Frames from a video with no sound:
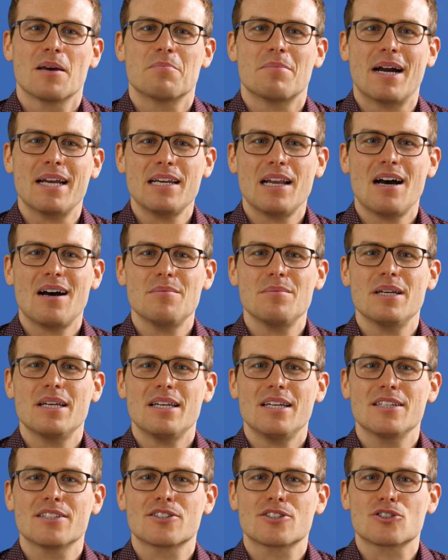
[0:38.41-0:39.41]
Mein Name
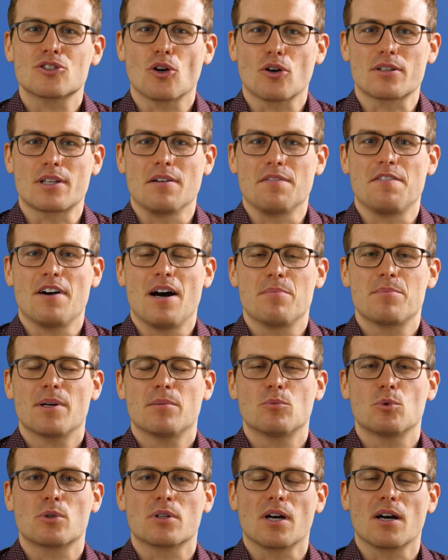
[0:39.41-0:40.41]
ist Dr.
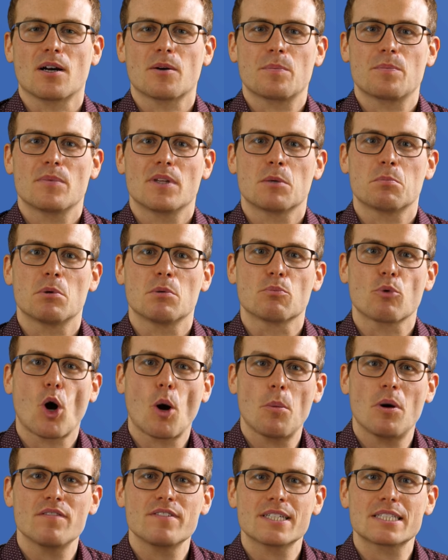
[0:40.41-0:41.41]
Fabian Mutach. Ich bin
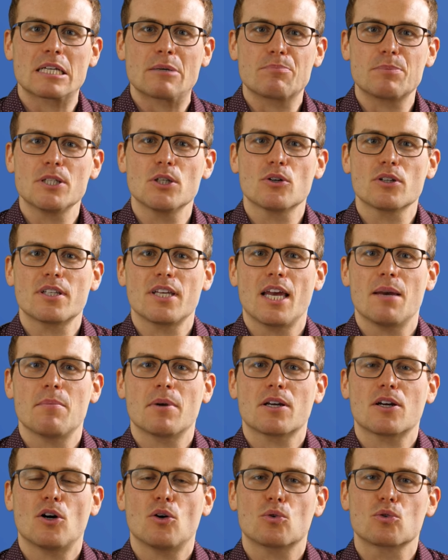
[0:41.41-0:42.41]
promovierter
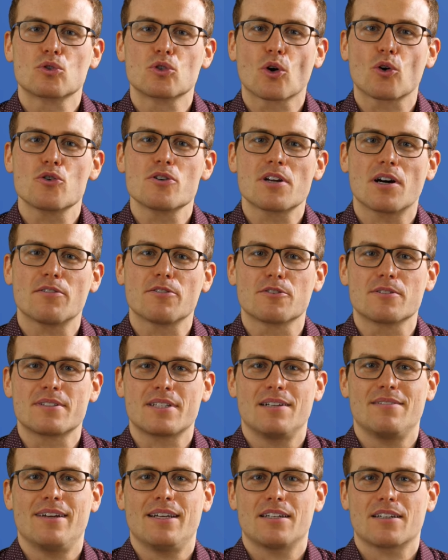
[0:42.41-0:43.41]
Biochemiker und Gründer von
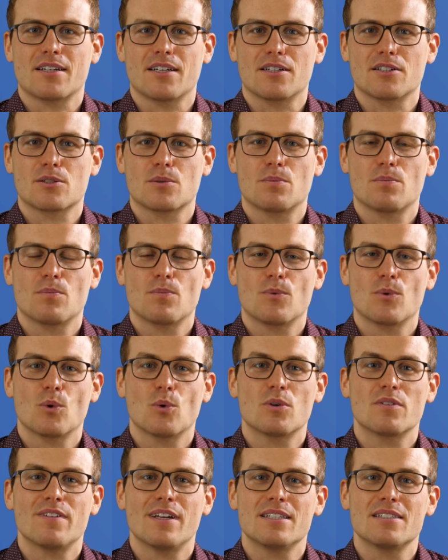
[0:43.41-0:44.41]
Selventrix.
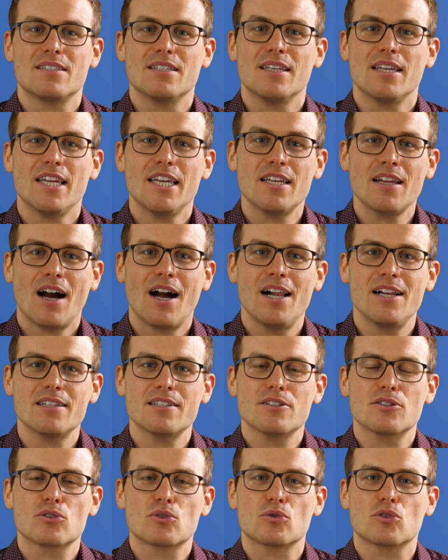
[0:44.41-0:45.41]
Und wenn Sie
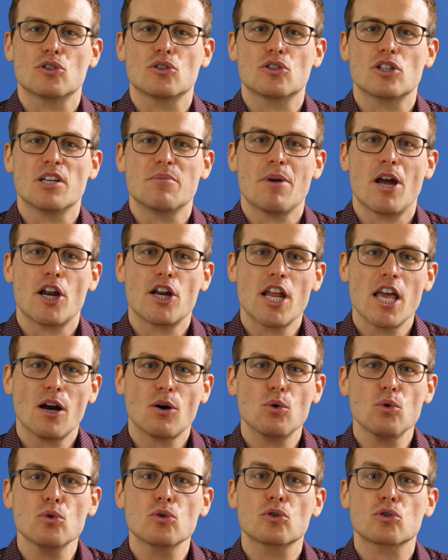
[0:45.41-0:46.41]
Inhalte zu den Themen
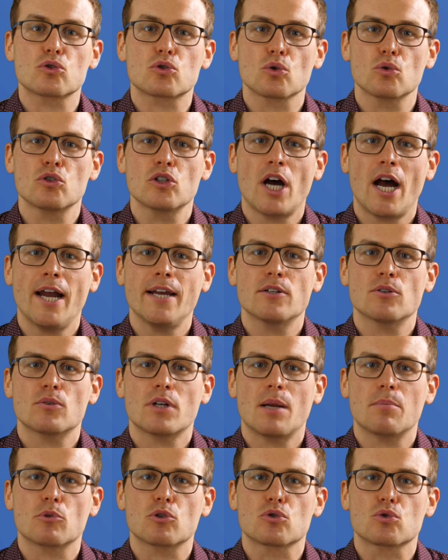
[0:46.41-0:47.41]
Ernährung, Gesundheit und
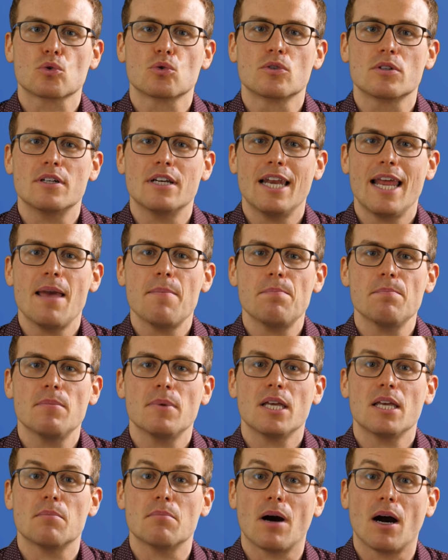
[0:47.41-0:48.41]
einem gesunden
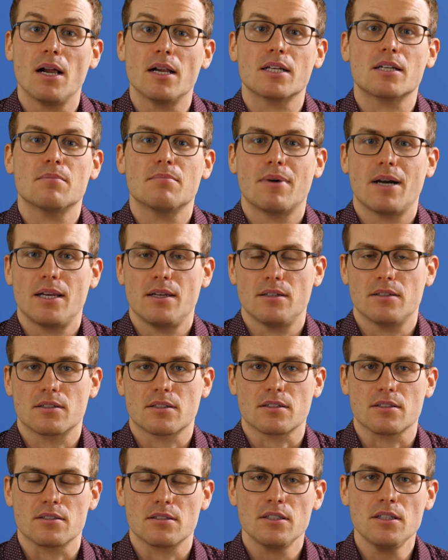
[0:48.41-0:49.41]
Leben im Allgemeinen
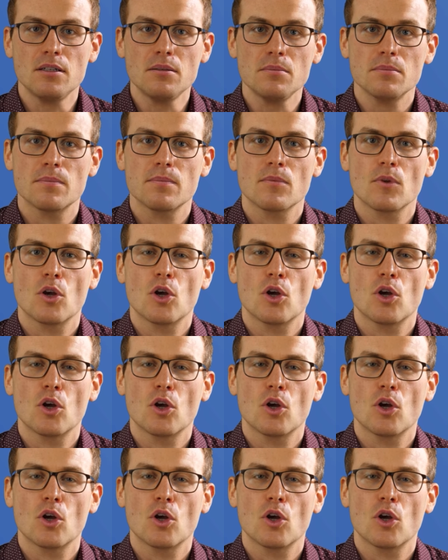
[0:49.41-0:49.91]
interessieren